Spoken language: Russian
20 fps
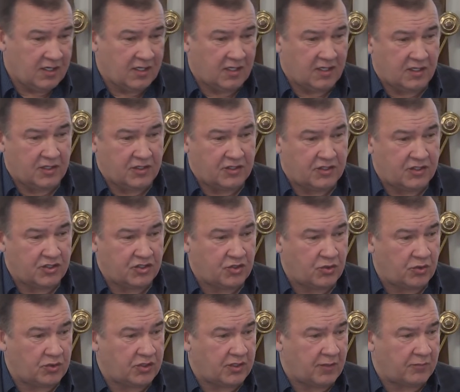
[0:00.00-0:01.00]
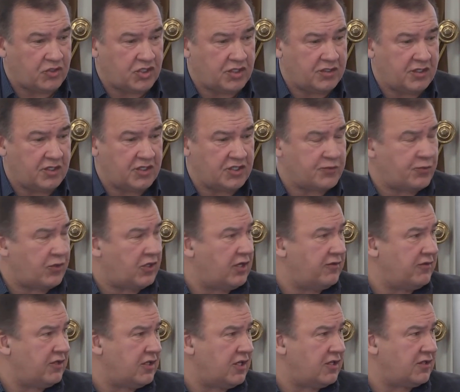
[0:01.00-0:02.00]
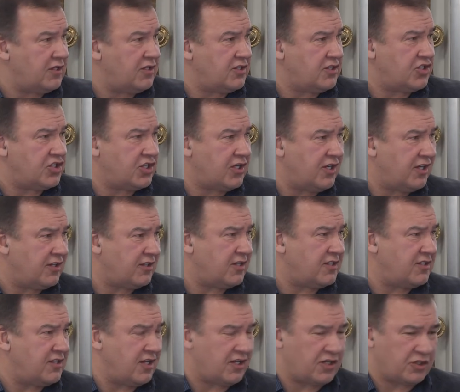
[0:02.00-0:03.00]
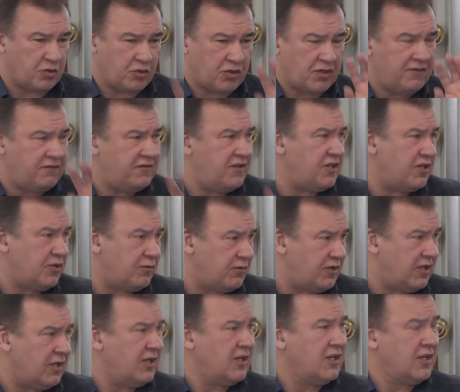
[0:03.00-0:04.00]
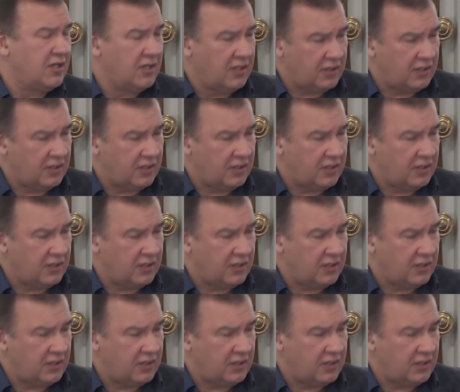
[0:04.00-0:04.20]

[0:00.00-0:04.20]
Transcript: э, сезон там четыре с половиной тысячи, это те, которые видимы.